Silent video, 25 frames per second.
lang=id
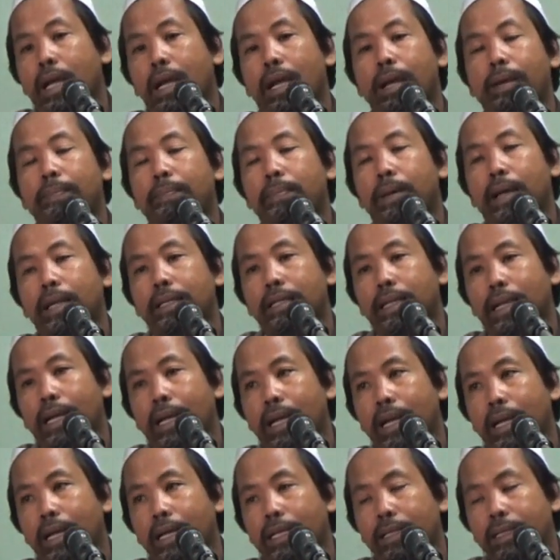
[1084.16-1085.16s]
Apa
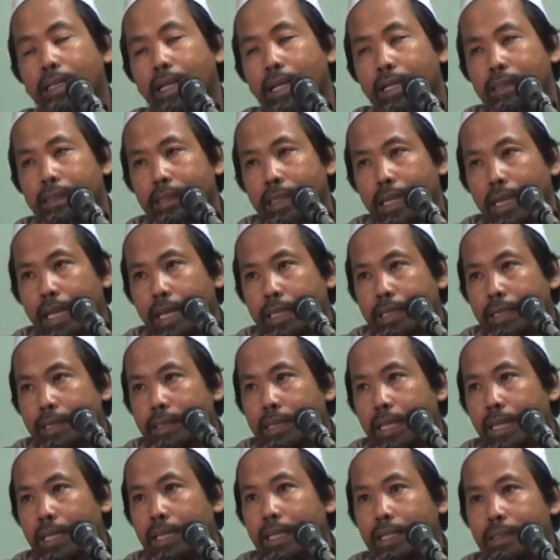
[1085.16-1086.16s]
yang yang telah
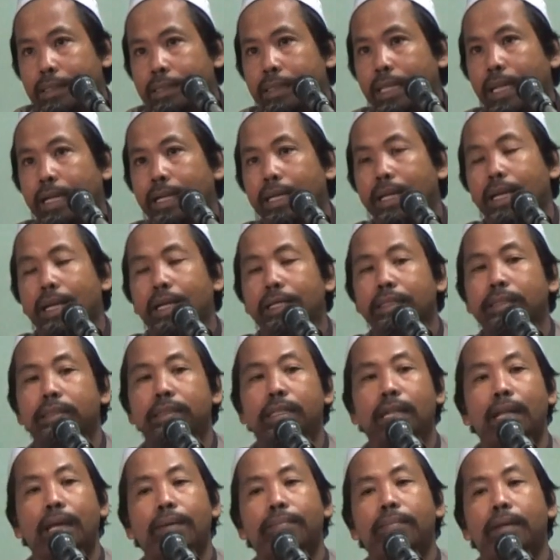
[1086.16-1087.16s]
kita kerjakan
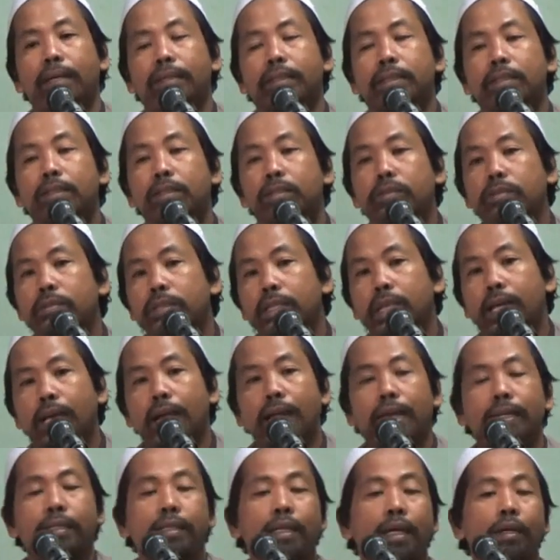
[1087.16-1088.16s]
selama di dunia
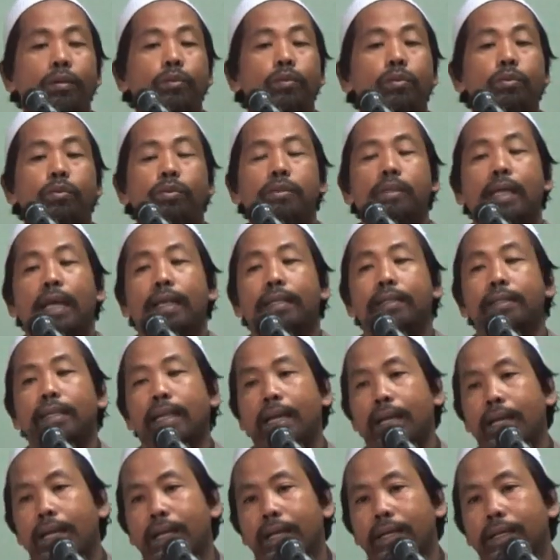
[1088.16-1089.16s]
ada
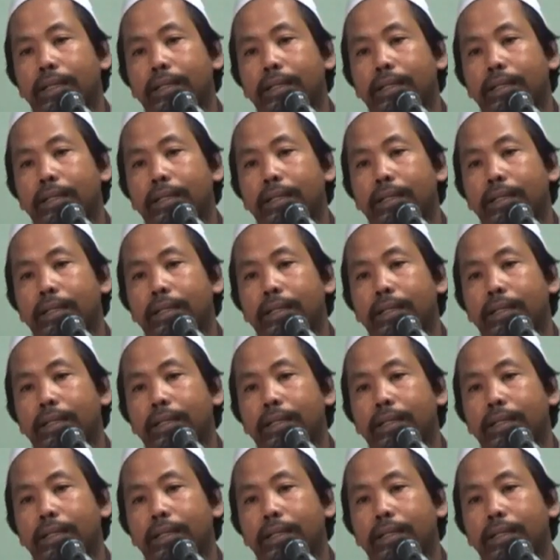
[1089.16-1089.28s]
urusannya.